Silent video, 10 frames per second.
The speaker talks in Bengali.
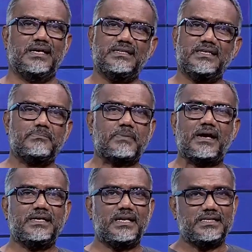এইদিকে
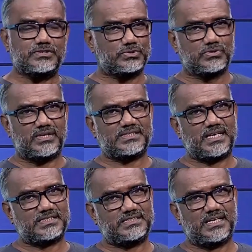পায়নিয়ার লিগ শুরু হয়েছে
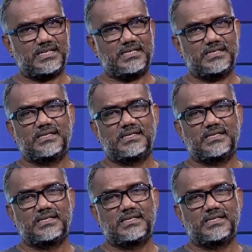আশি সালে